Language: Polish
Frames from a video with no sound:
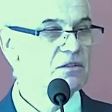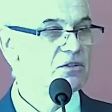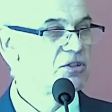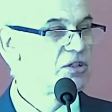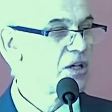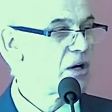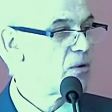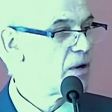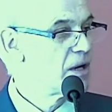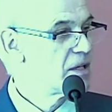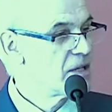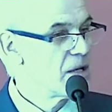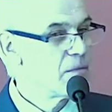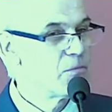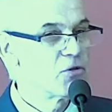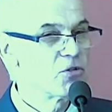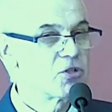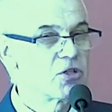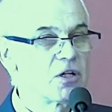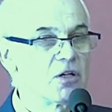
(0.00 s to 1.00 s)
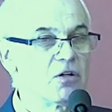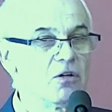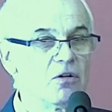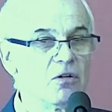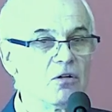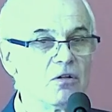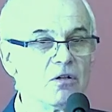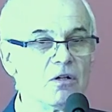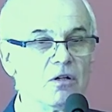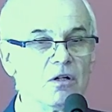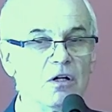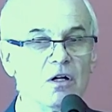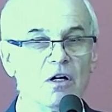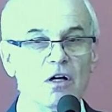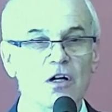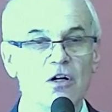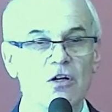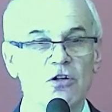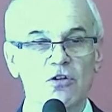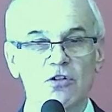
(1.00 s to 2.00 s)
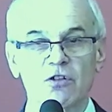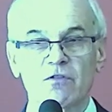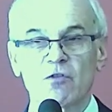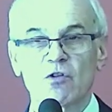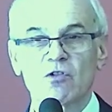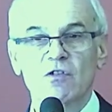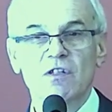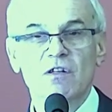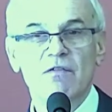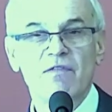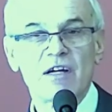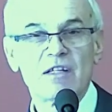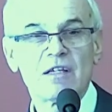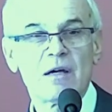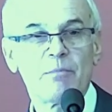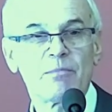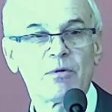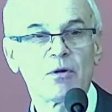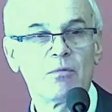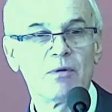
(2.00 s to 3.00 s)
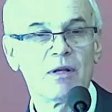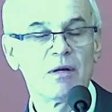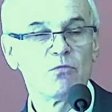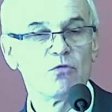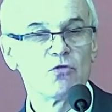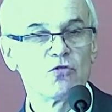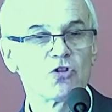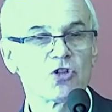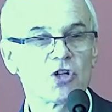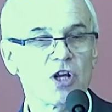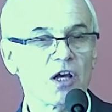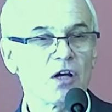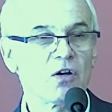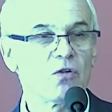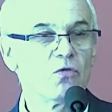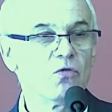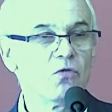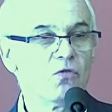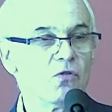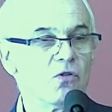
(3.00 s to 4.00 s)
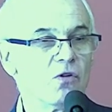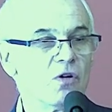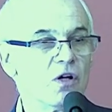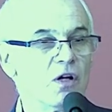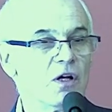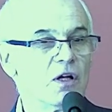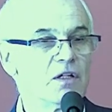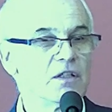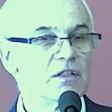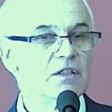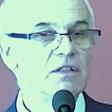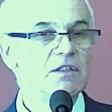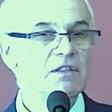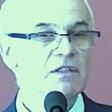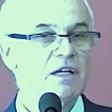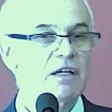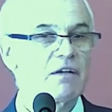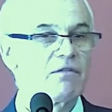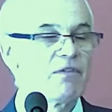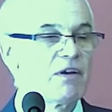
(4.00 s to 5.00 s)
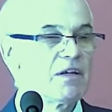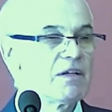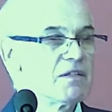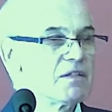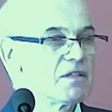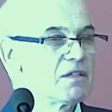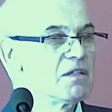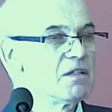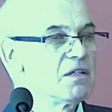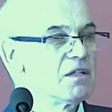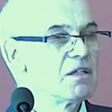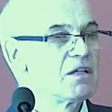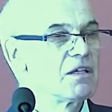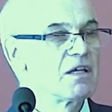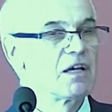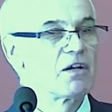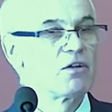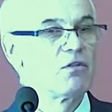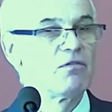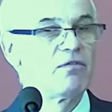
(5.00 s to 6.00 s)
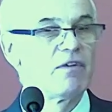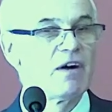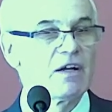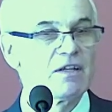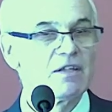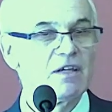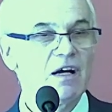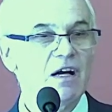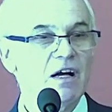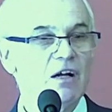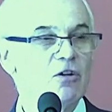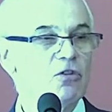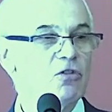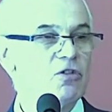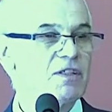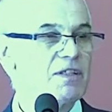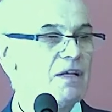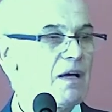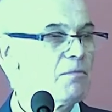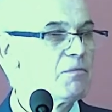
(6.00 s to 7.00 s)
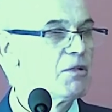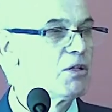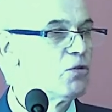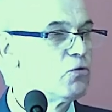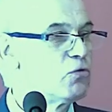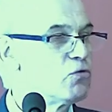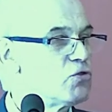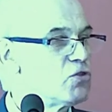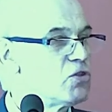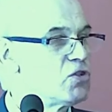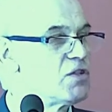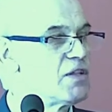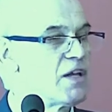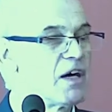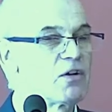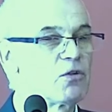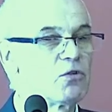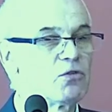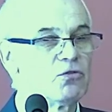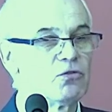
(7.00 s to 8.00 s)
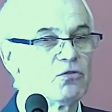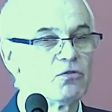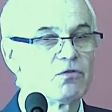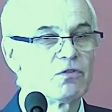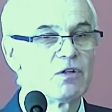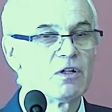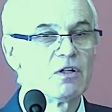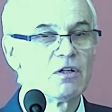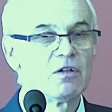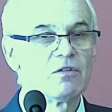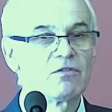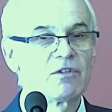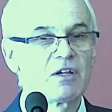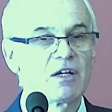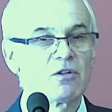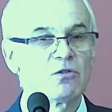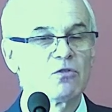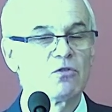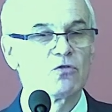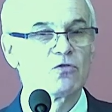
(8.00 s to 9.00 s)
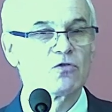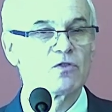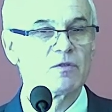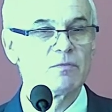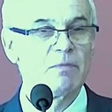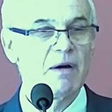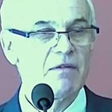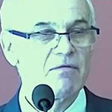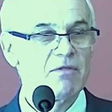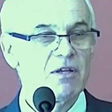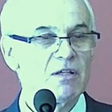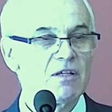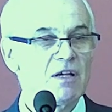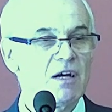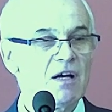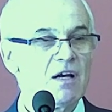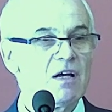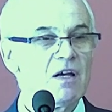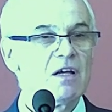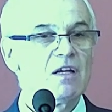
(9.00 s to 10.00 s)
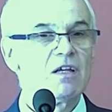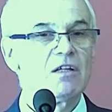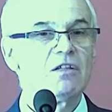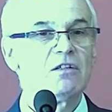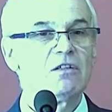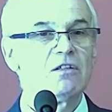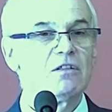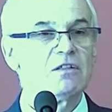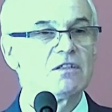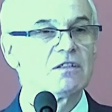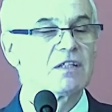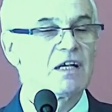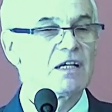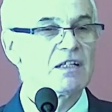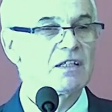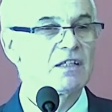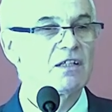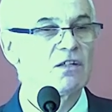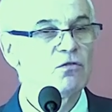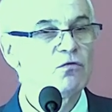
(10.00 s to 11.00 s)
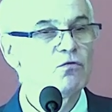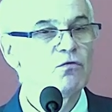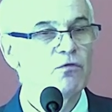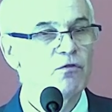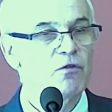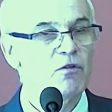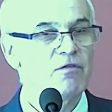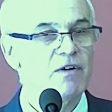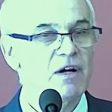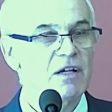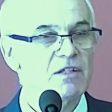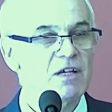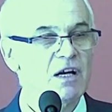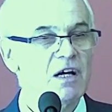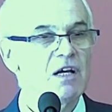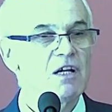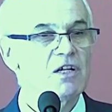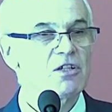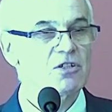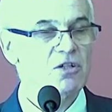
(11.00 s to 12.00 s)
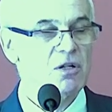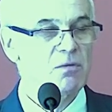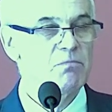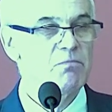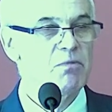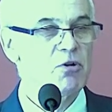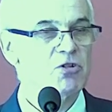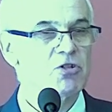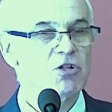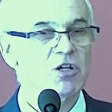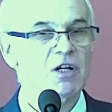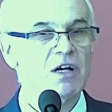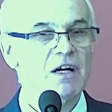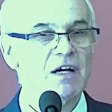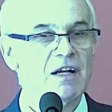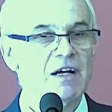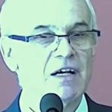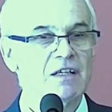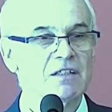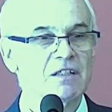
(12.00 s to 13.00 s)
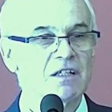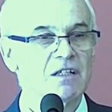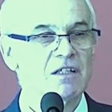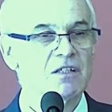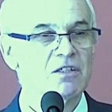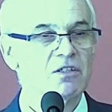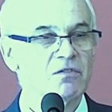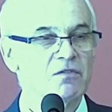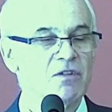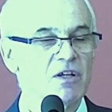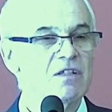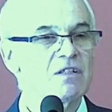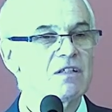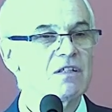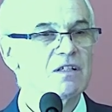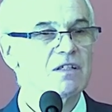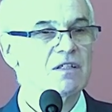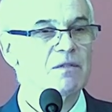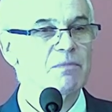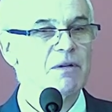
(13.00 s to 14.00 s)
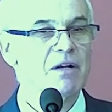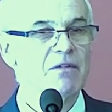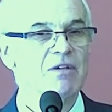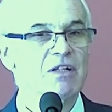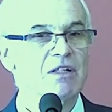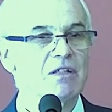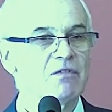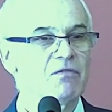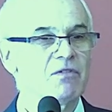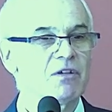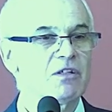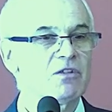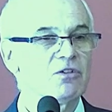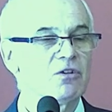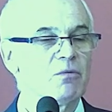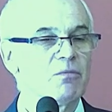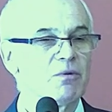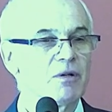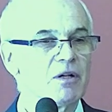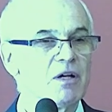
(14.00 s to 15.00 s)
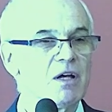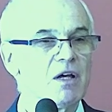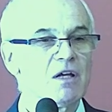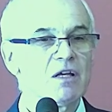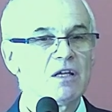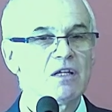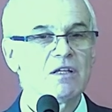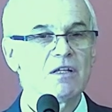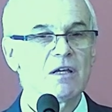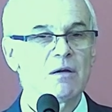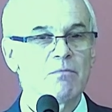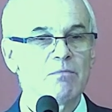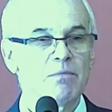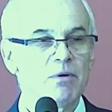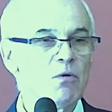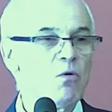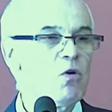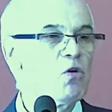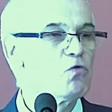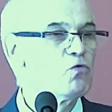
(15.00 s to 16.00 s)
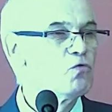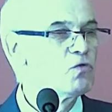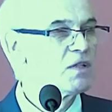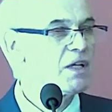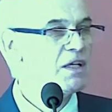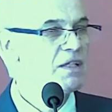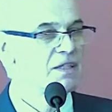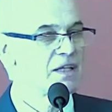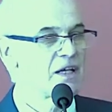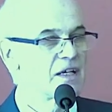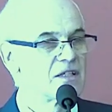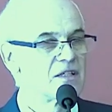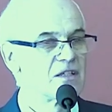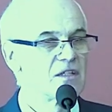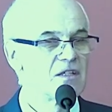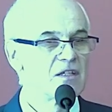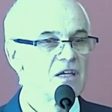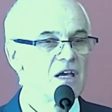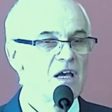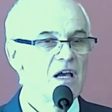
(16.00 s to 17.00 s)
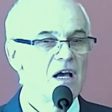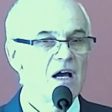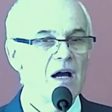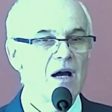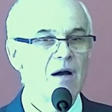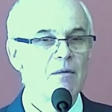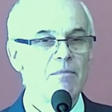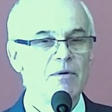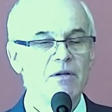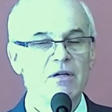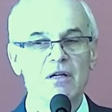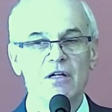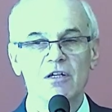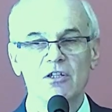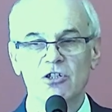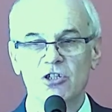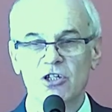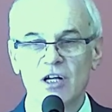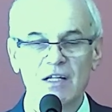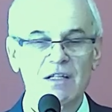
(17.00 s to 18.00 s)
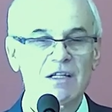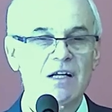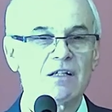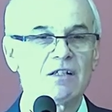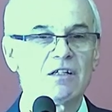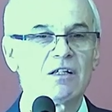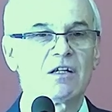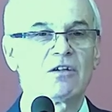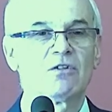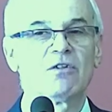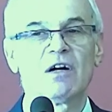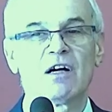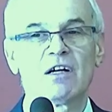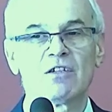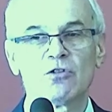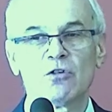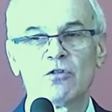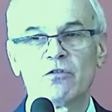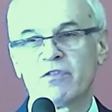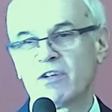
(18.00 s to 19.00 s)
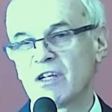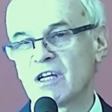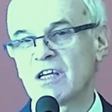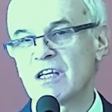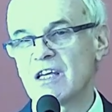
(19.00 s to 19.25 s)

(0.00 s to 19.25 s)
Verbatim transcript: Działania Bożego, rozwiązywania problemu grzechu, interwencji, kierowania losami ludzi, narodów w kierunku zbawienia i zatriumfowania, że Boży charakter jest święty, sprawiedliwy i dobry. I nie było uzasadnień, aby szatan i jego aniołowie